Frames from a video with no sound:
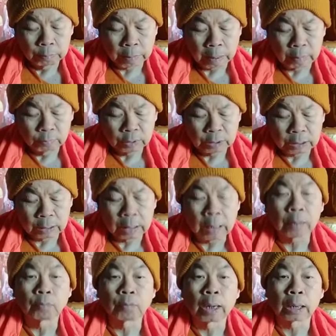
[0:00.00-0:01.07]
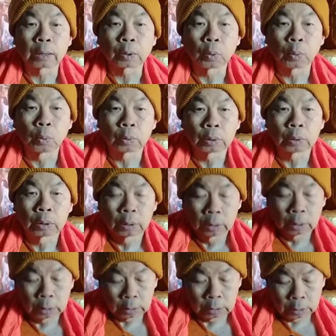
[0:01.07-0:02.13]
ปวิสนะวาโต
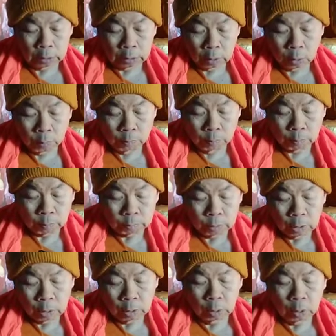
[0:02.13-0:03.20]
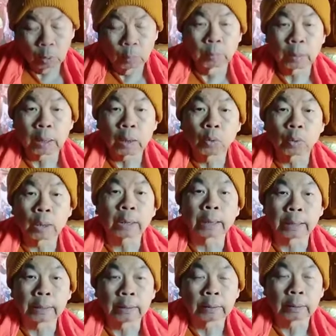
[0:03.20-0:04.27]
คือลมลมเข้าข้าง
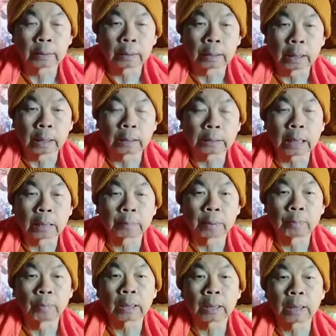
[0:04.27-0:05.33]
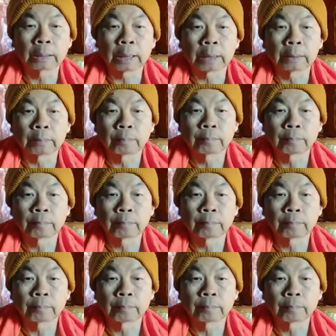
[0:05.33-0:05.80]
ในอันตะไปว่าข้างใน